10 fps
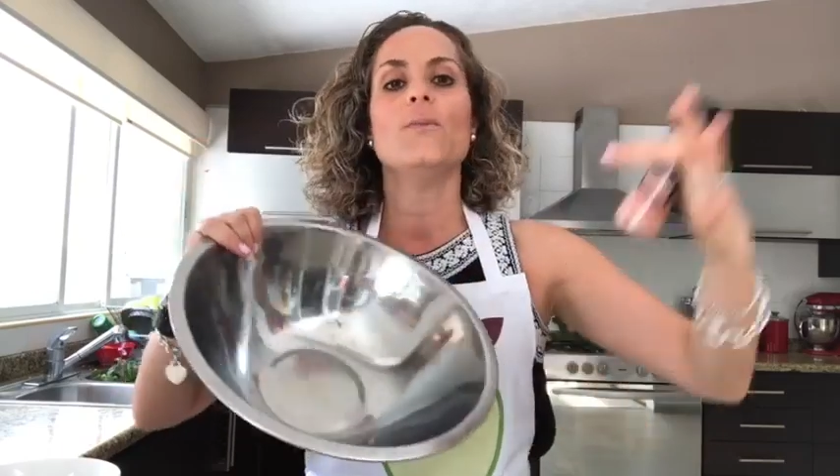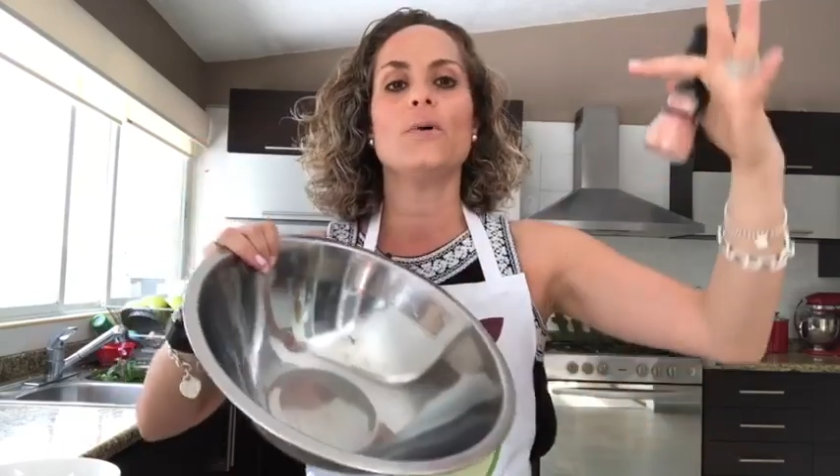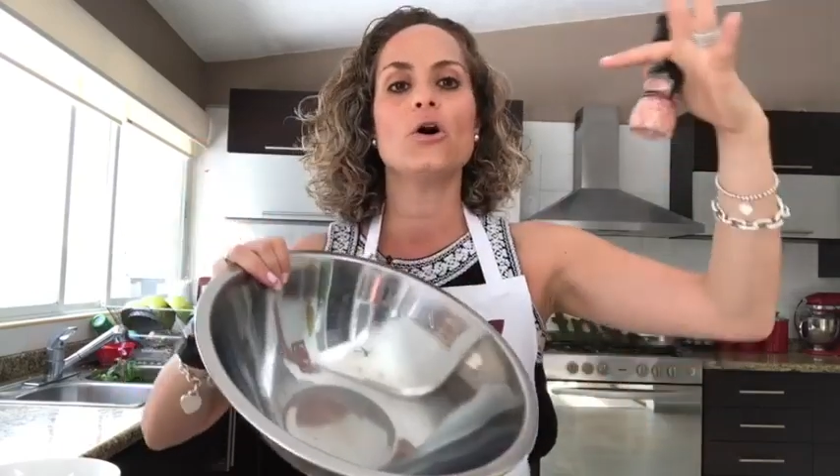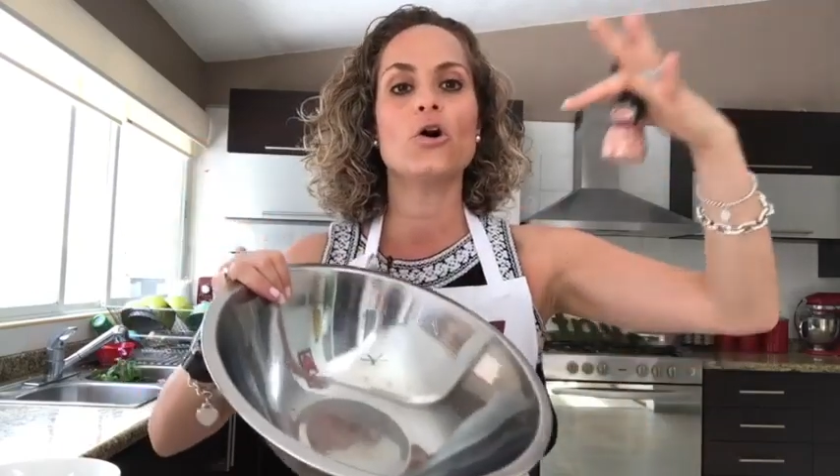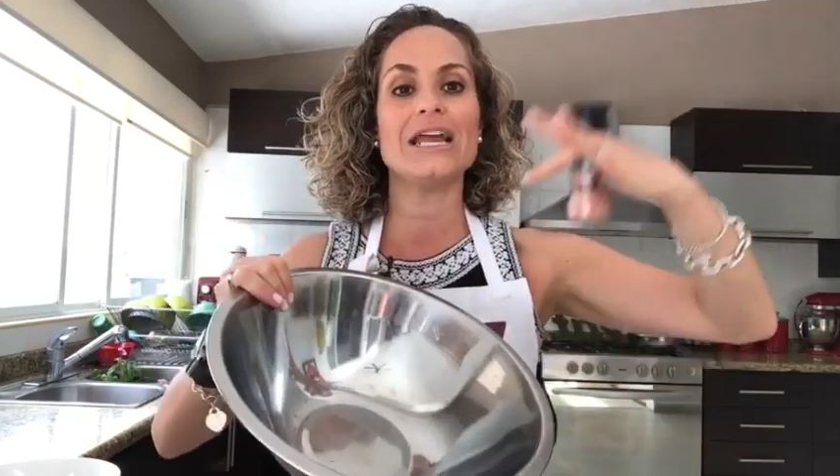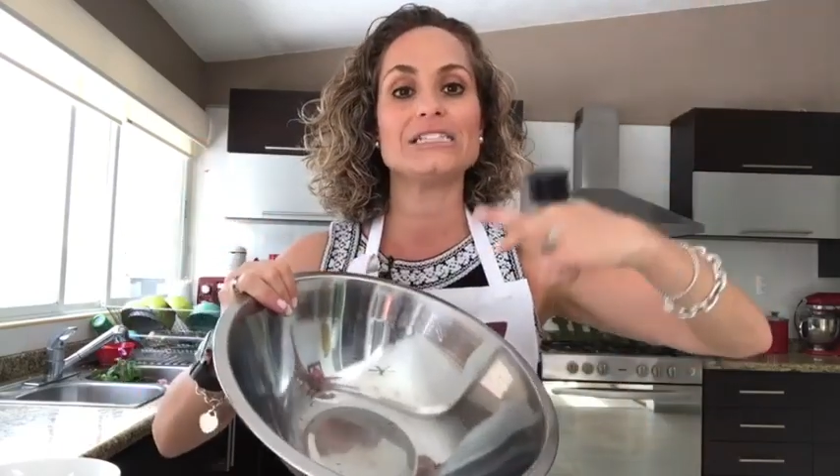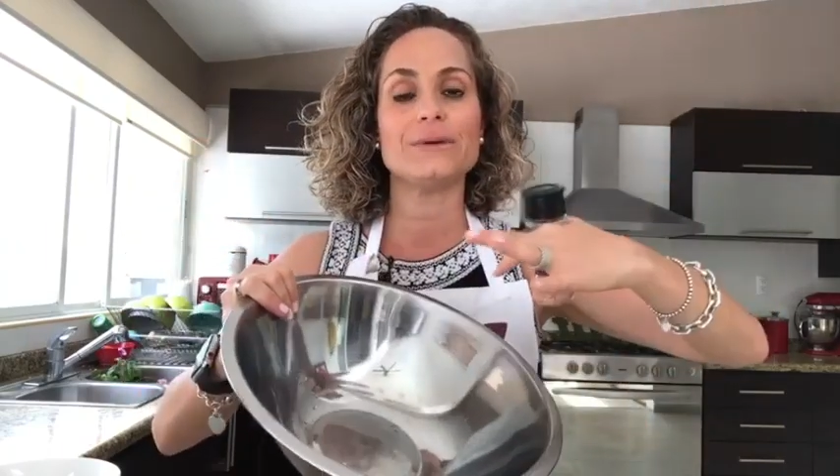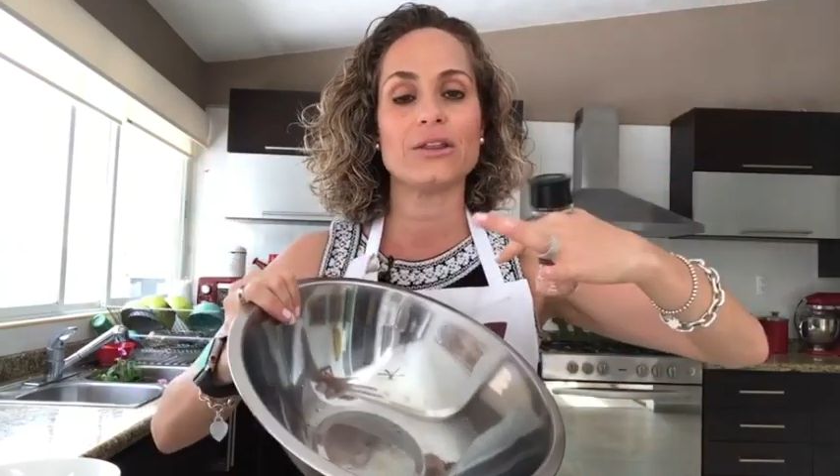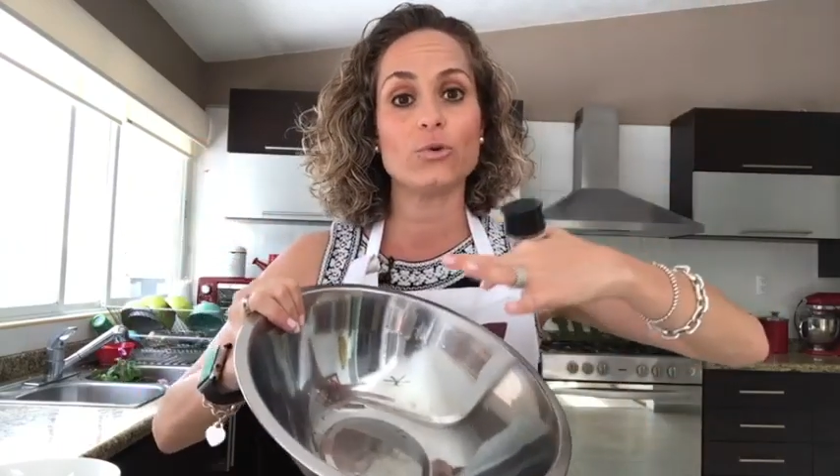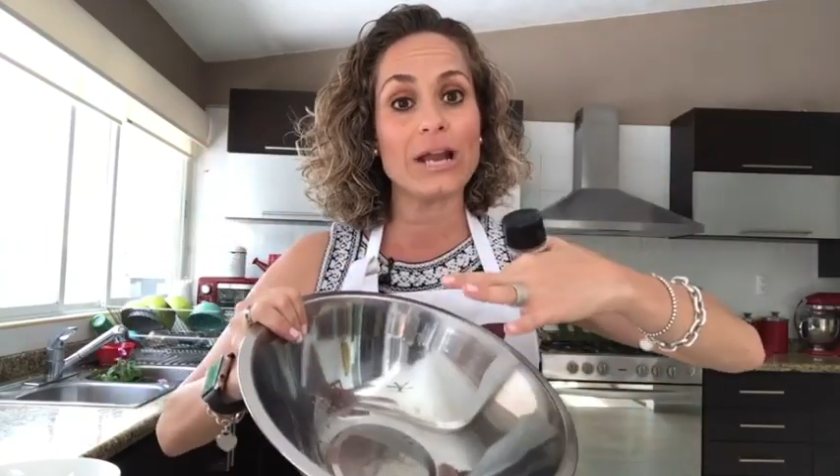pongo las
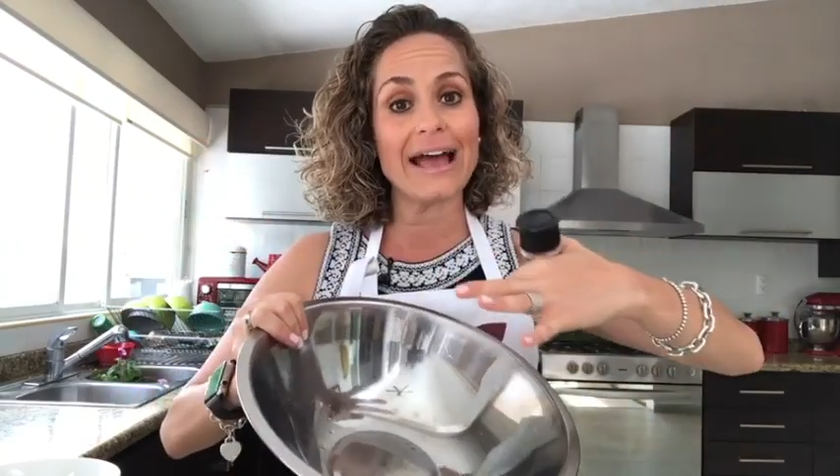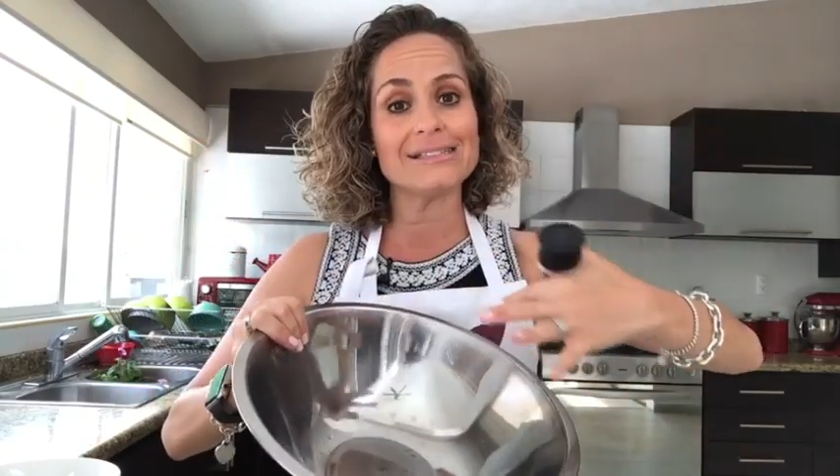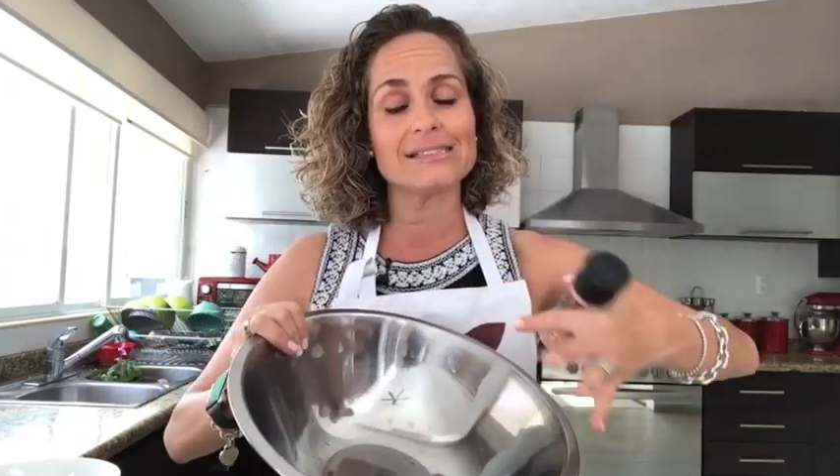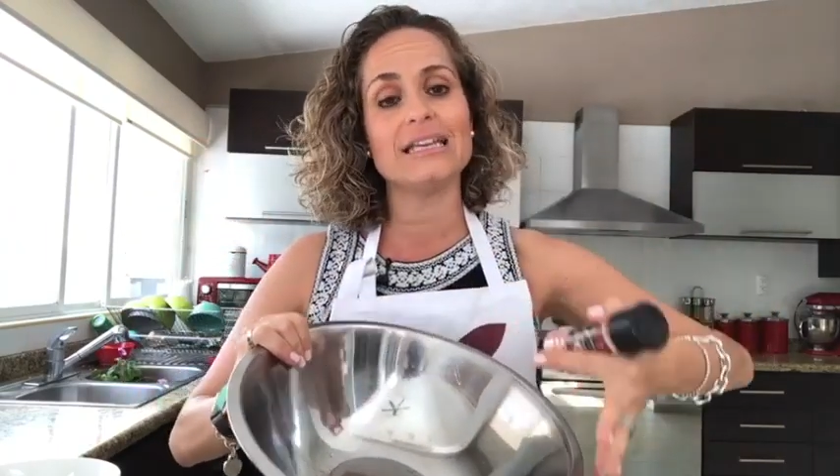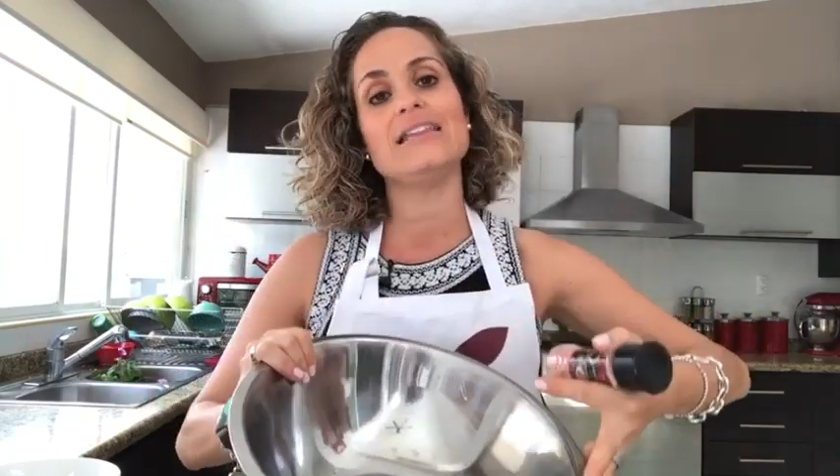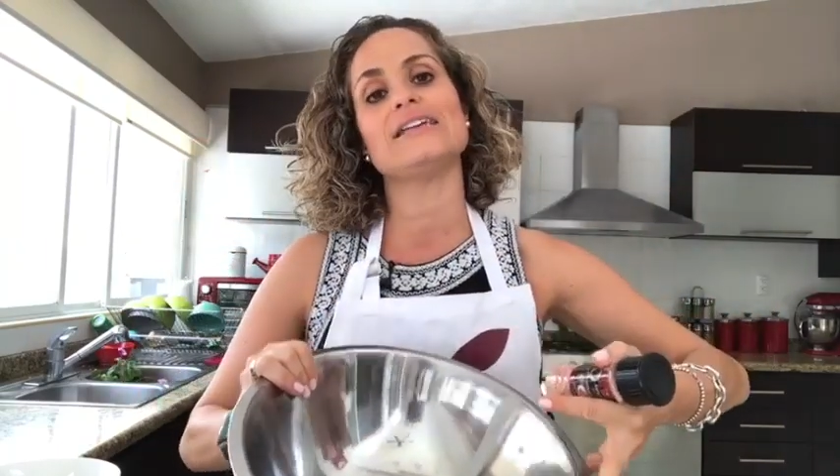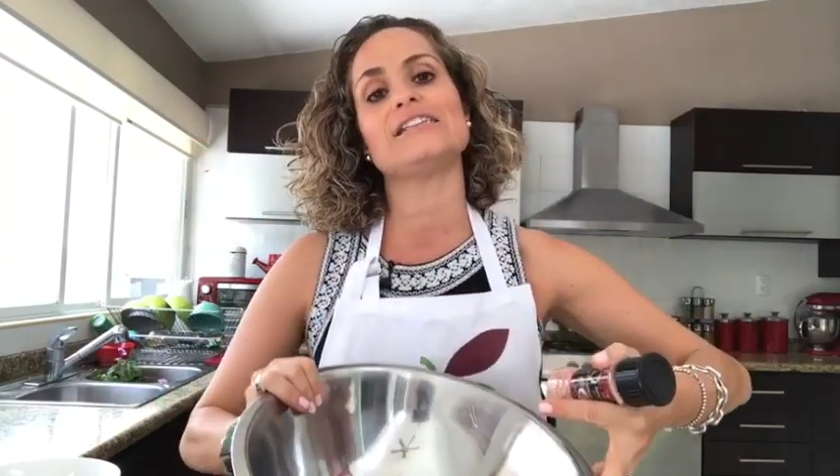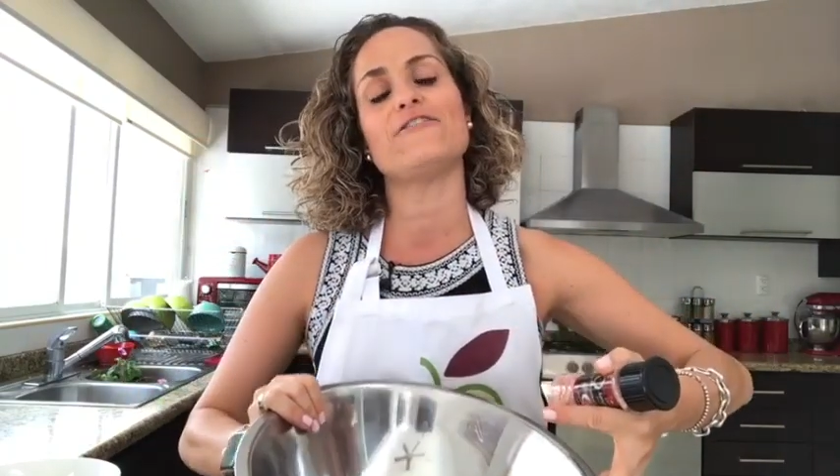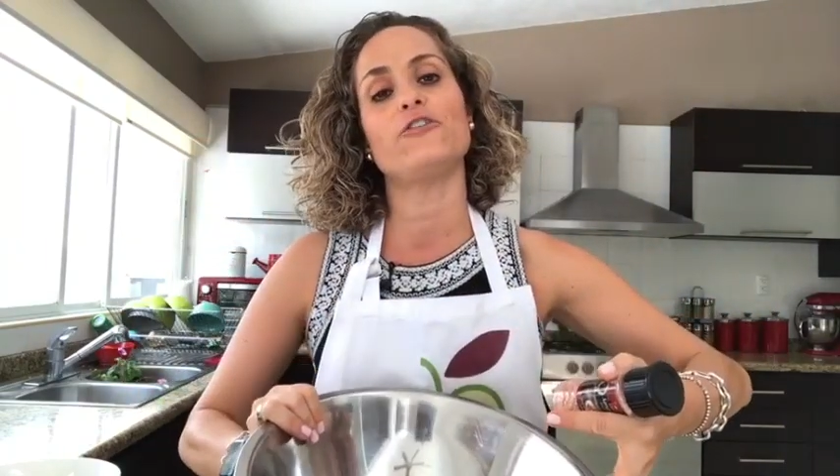verduras y de esa